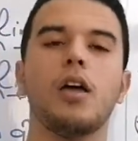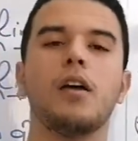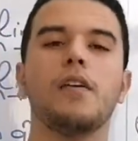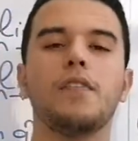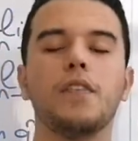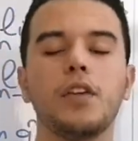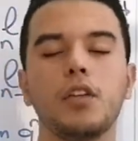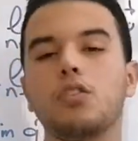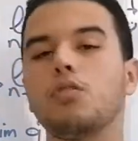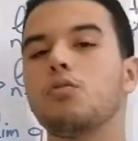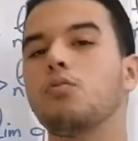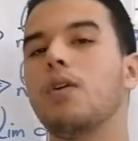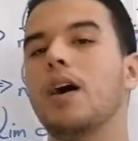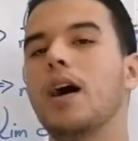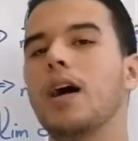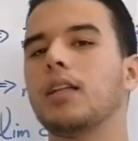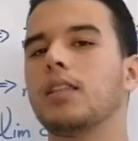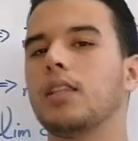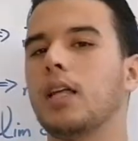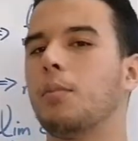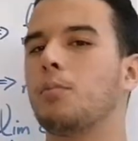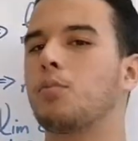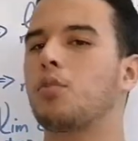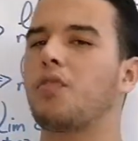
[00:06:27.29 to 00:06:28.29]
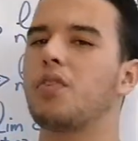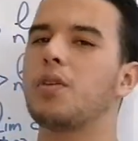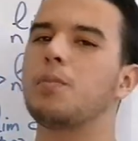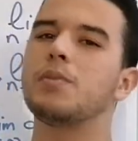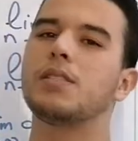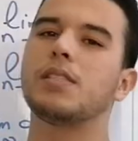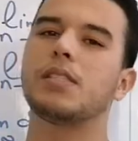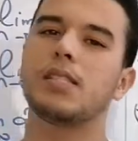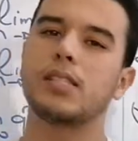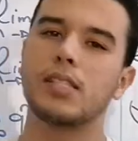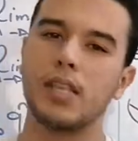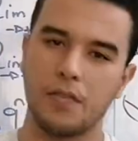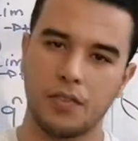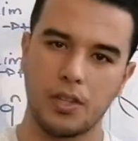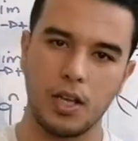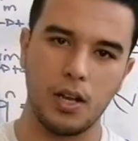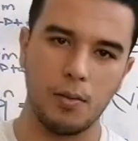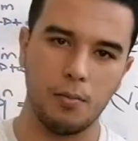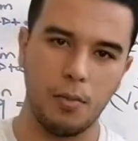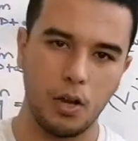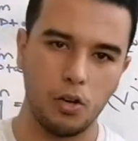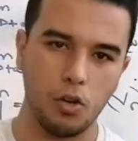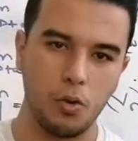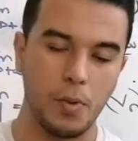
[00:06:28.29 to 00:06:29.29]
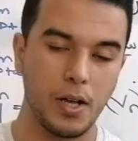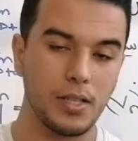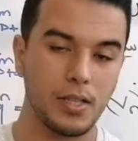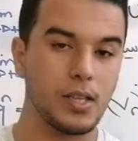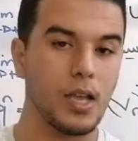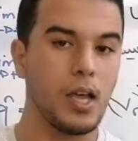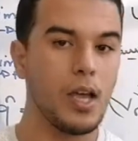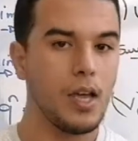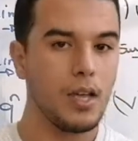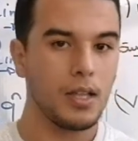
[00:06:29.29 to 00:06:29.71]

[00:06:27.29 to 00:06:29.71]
فيديو واحد نعمروا فيه بزاف ديال المعلومات